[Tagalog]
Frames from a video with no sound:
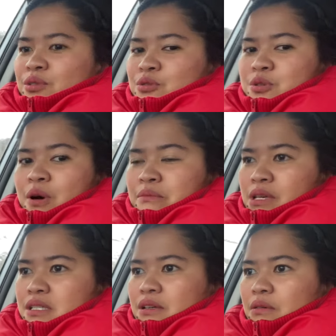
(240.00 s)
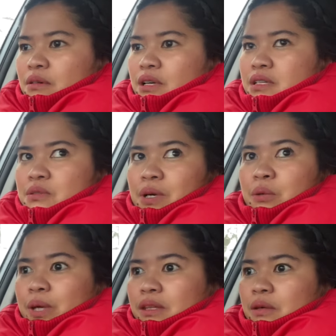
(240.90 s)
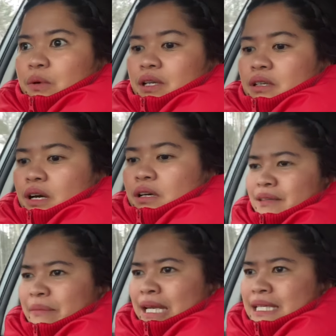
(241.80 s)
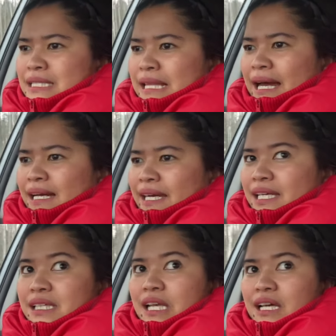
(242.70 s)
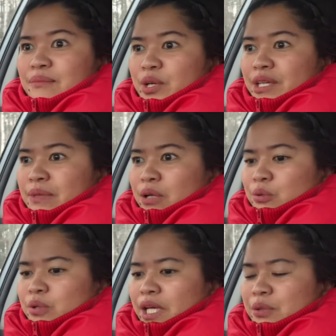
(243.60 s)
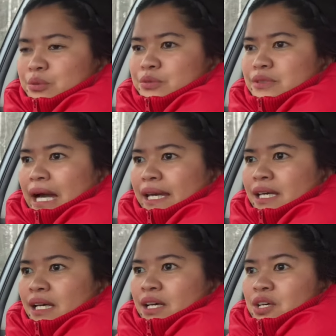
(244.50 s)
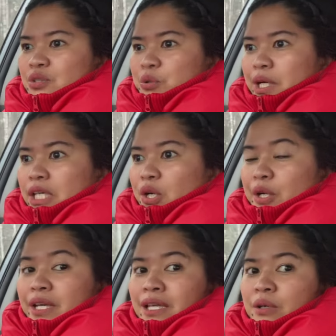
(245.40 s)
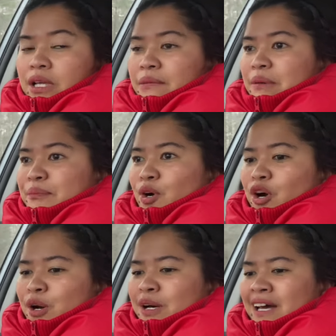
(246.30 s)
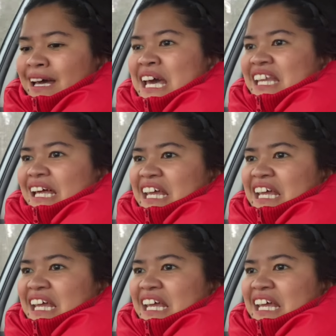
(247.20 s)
Diyos ko, ang bilis ng oras, 1.21 na. Bilis lang, kaya hindi talaga pwede magduday-duday. So ngayon, ito na naman po, the